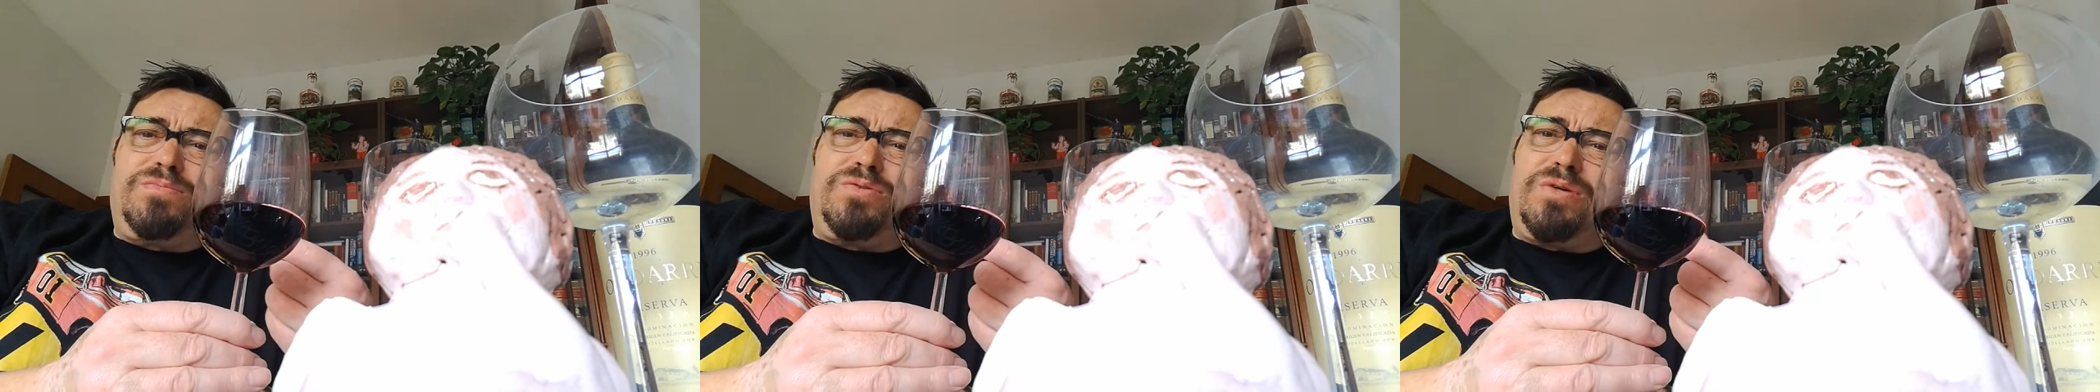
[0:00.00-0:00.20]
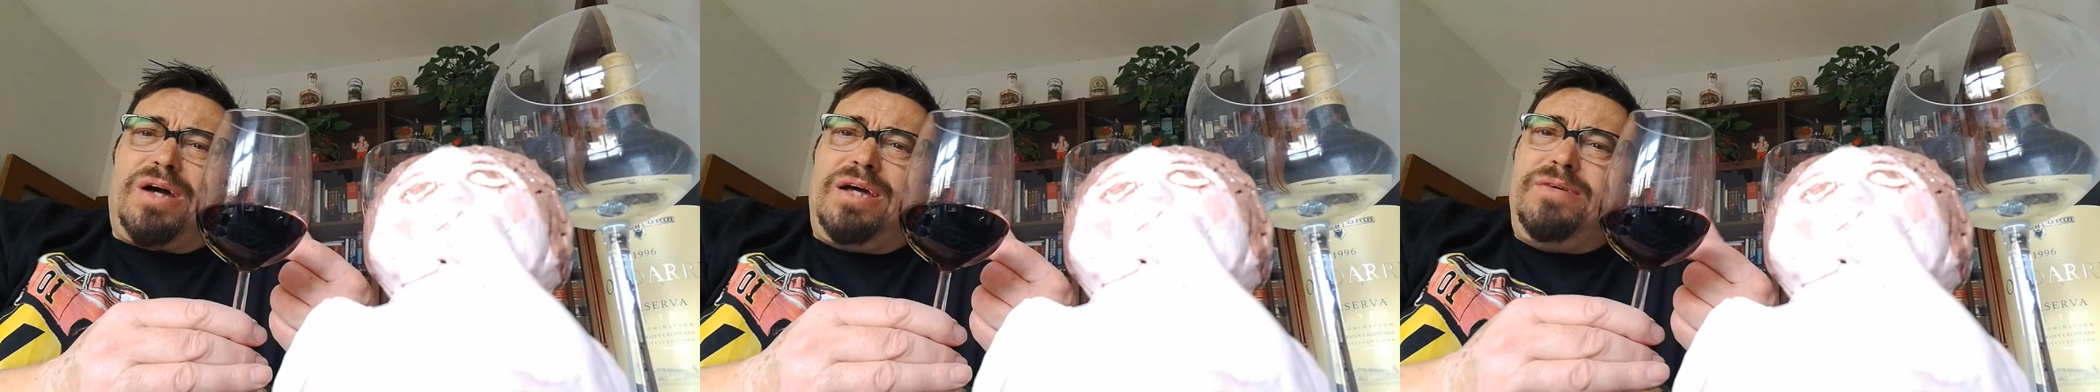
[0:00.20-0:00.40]

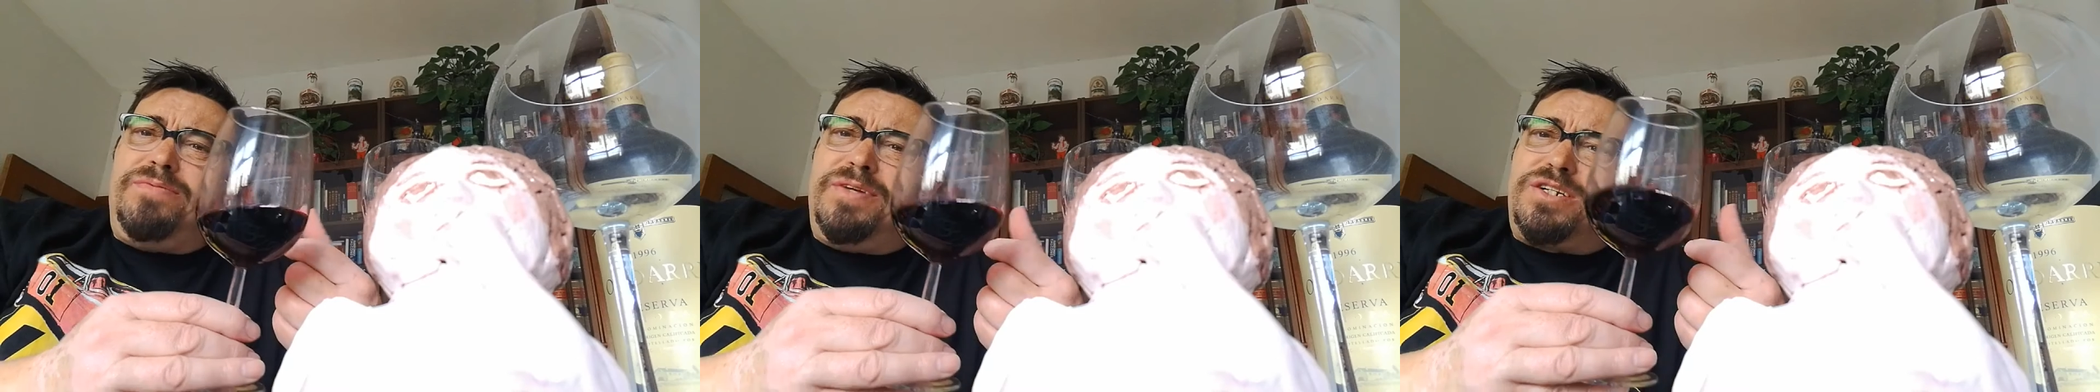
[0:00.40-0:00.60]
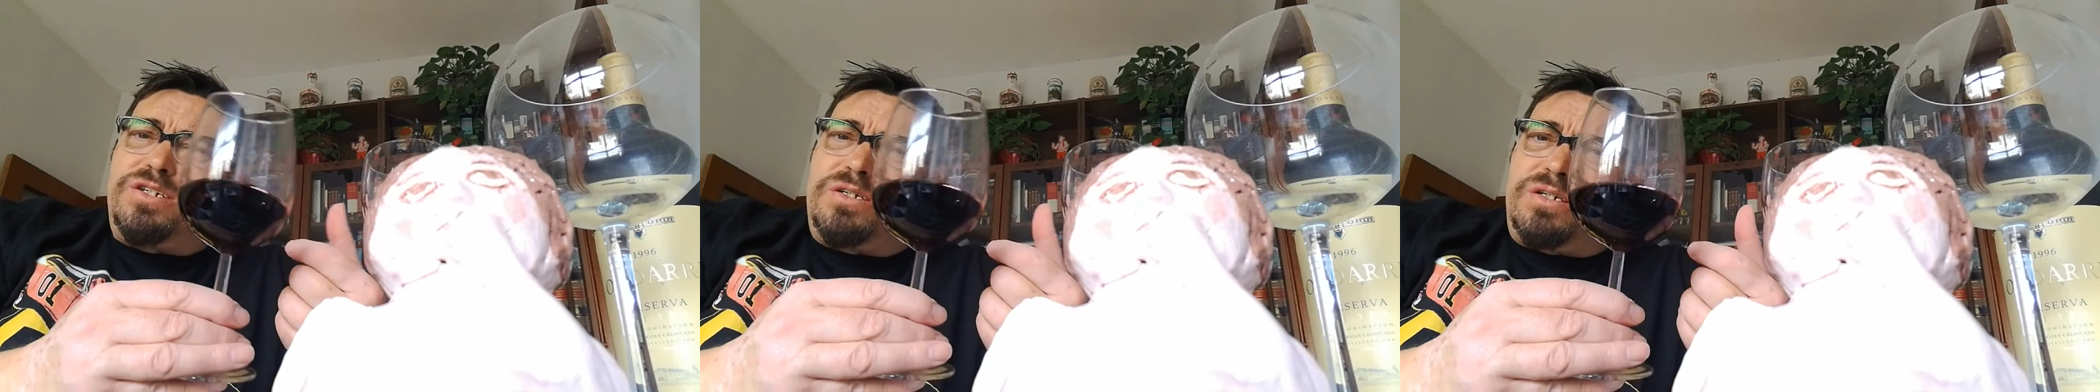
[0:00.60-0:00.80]
reife
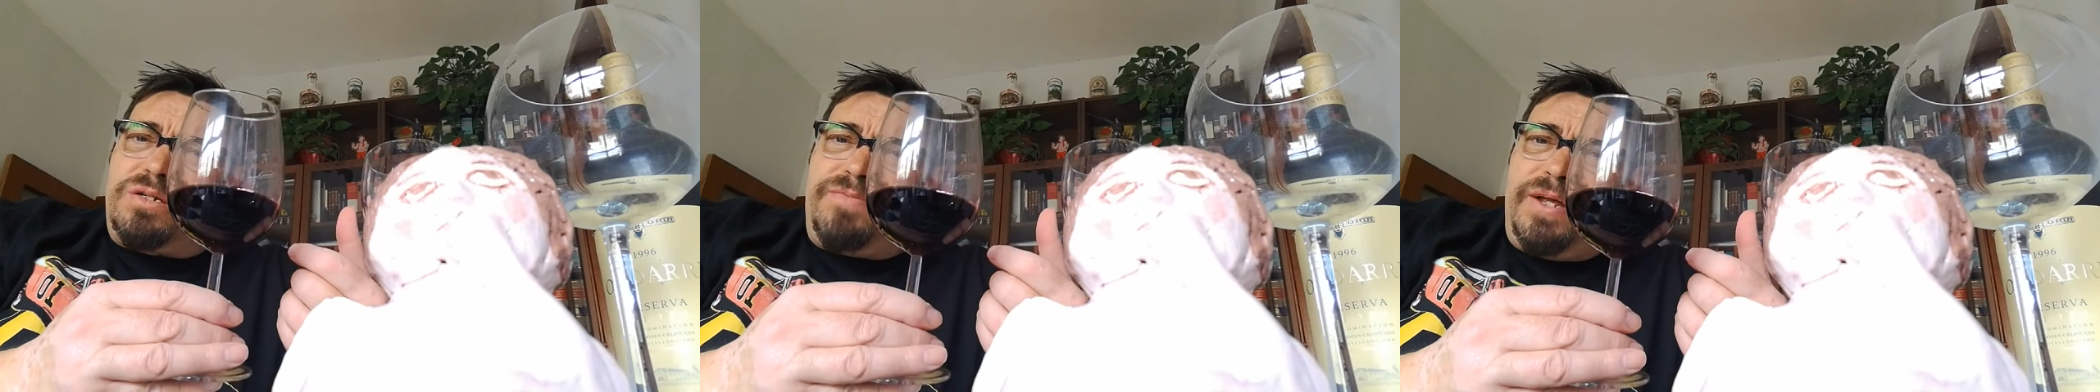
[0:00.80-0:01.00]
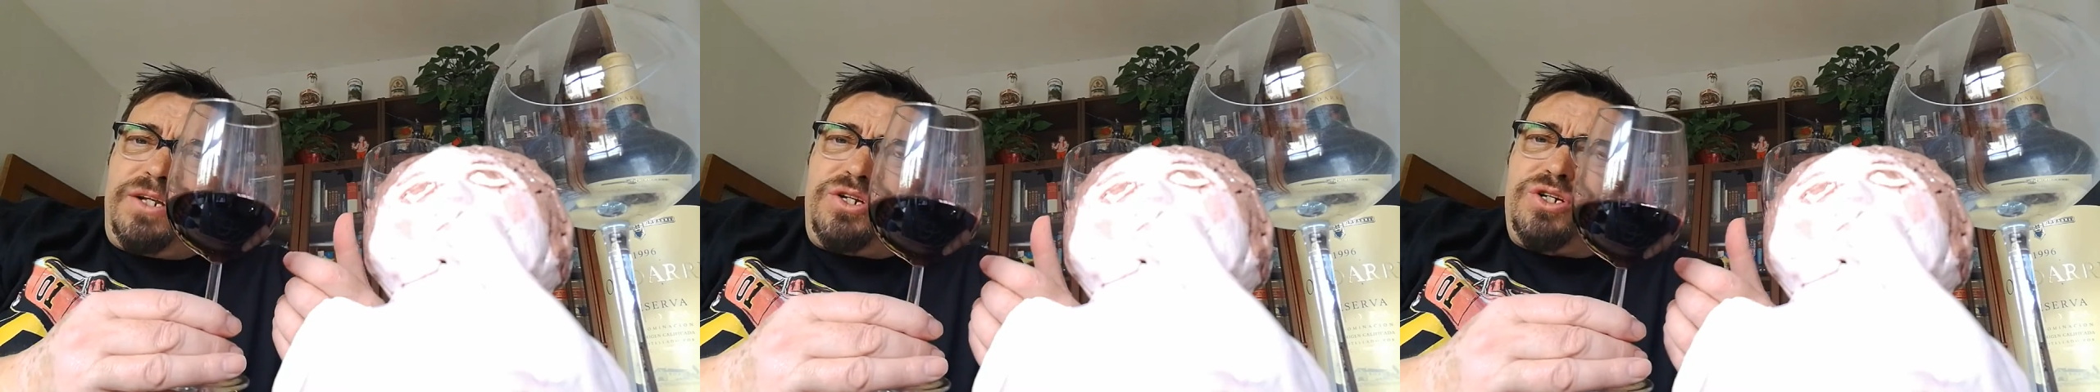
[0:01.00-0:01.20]
reifes
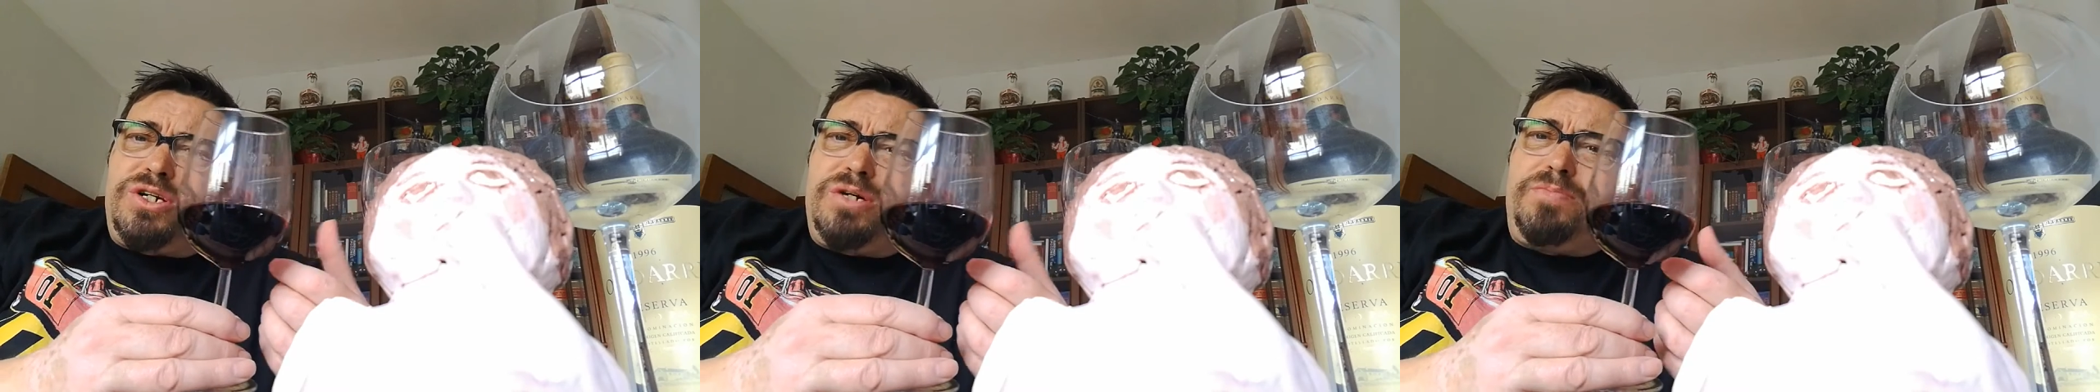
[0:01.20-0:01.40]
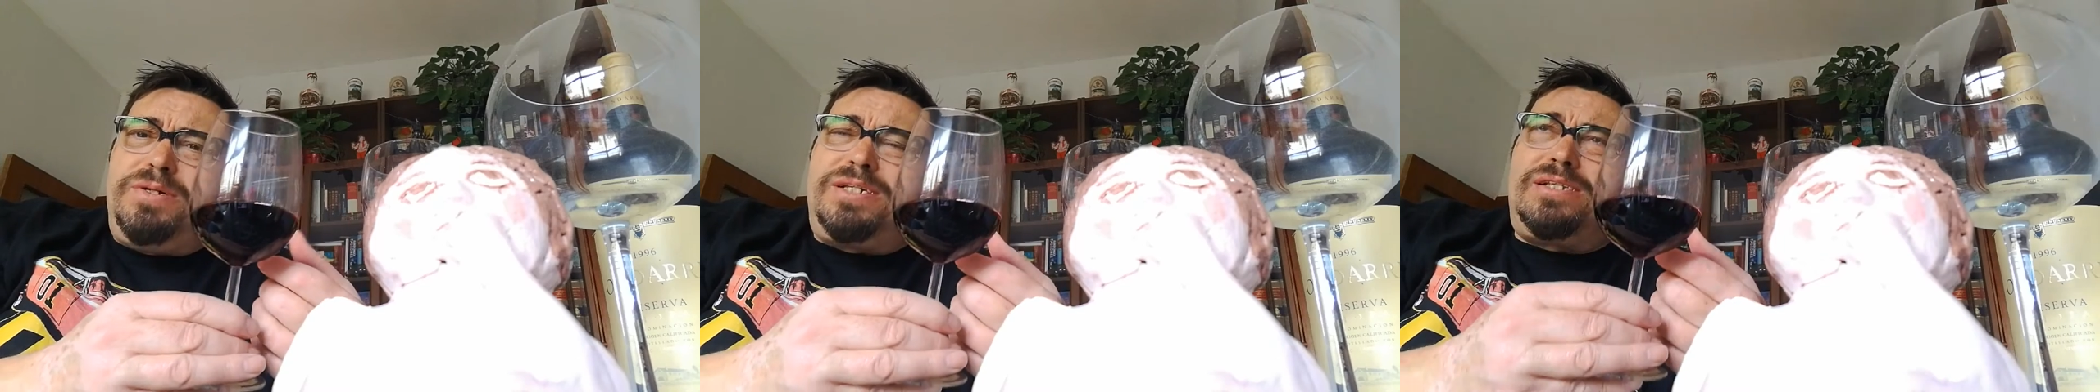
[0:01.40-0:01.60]
Zwetschge
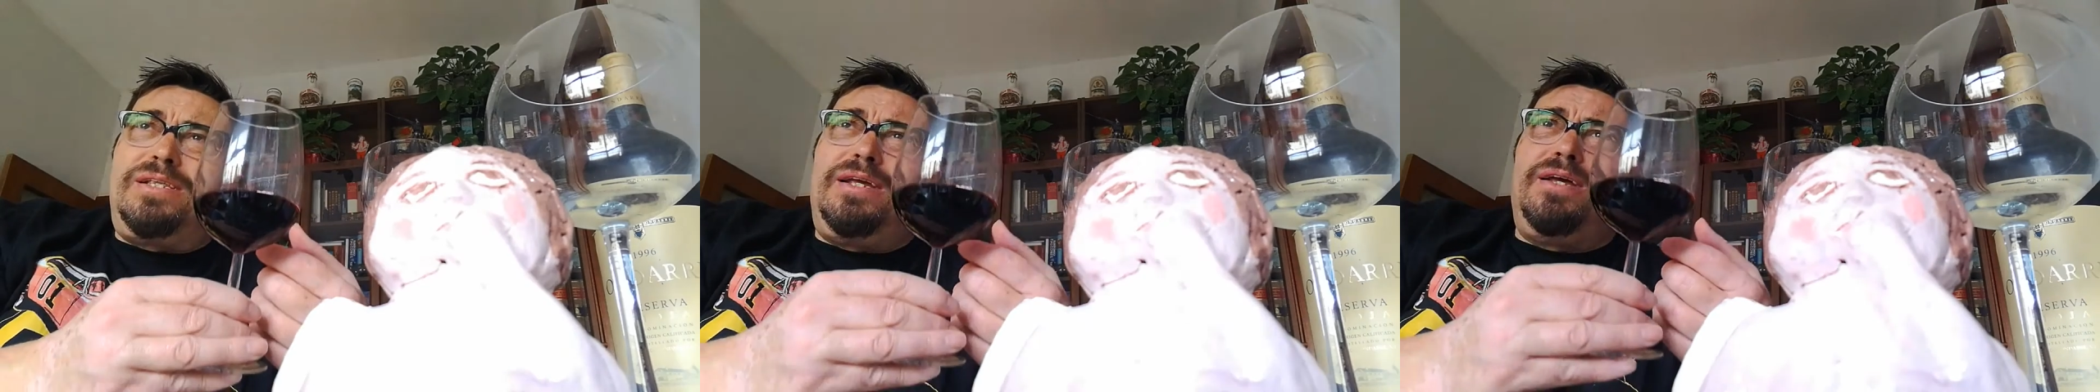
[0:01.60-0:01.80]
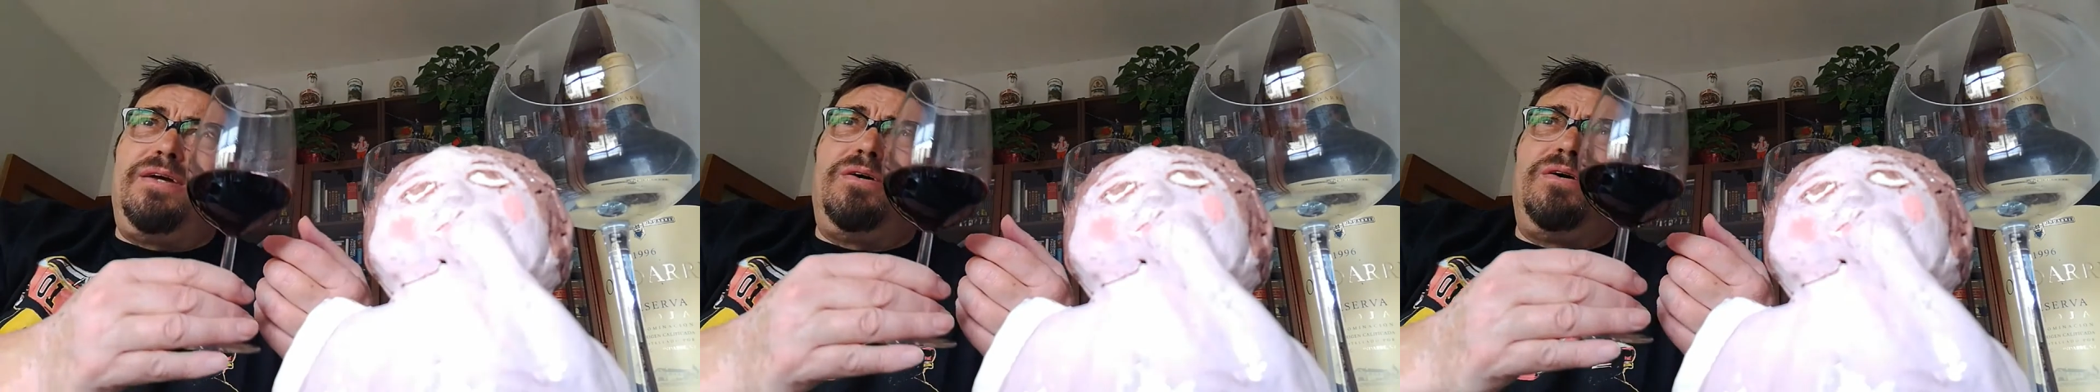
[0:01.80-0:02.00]
ein bisschen.